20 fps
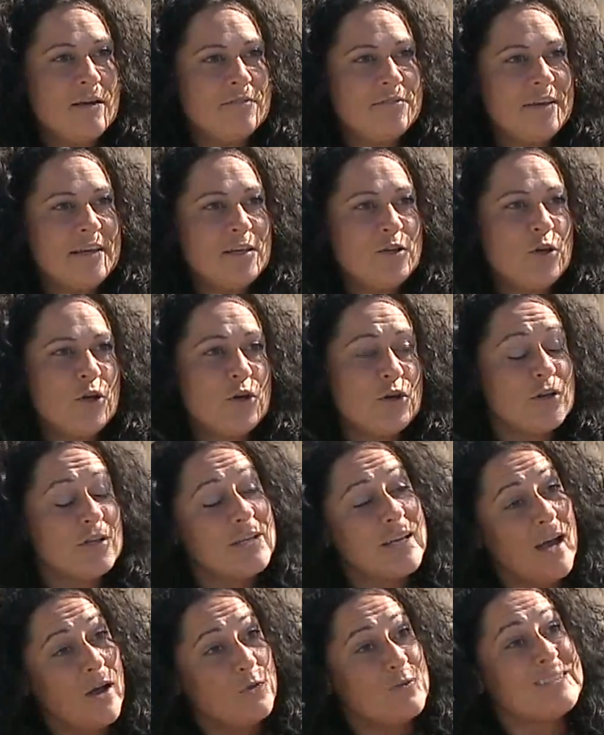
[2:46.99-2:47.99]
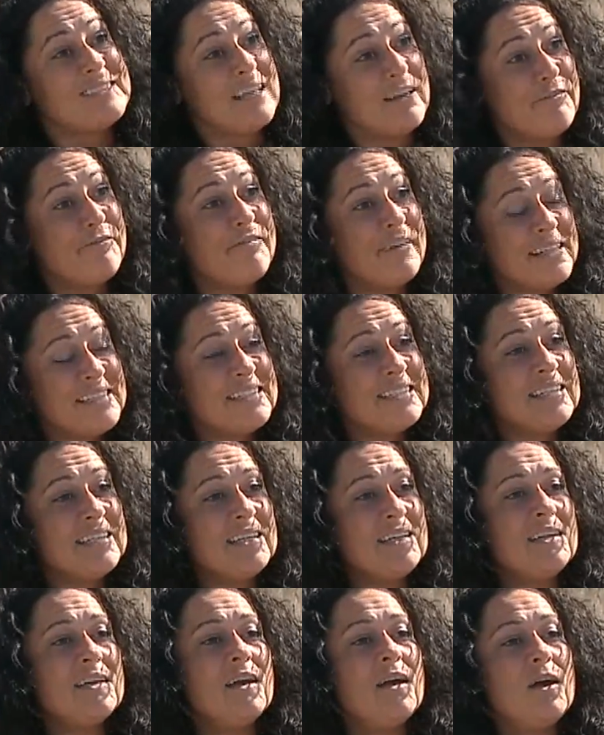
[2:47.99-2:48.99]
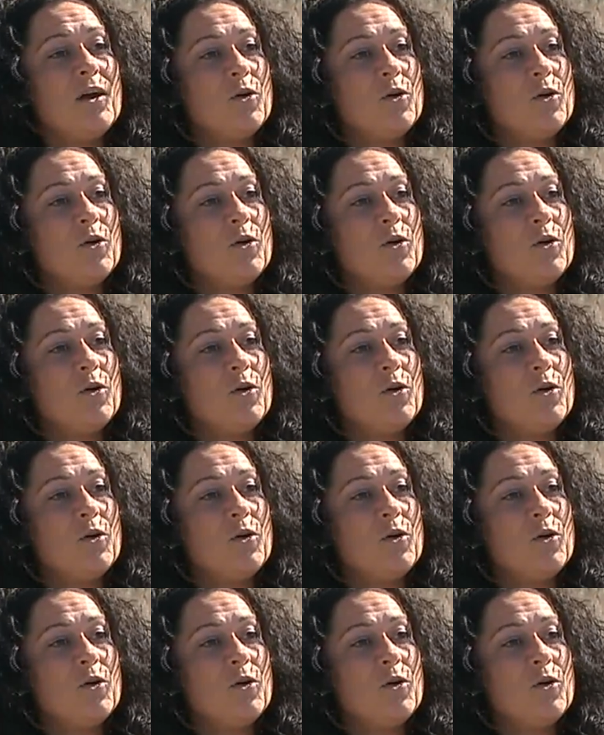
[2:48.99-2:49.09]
Fait que quand on se sent fatigué